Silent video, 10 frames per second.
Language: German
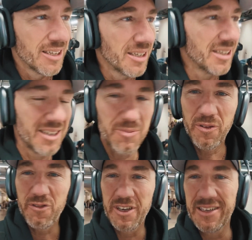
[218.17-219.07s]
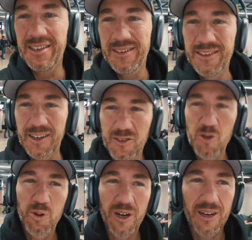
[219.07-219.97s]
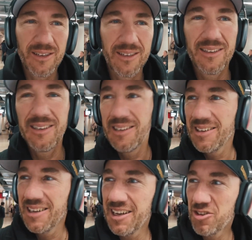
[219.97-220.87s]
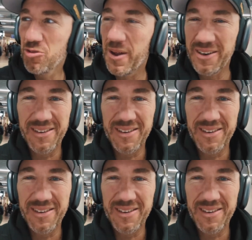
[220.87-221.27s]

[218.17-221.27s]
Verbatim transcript: äh, befindet. Das ist super entspannt.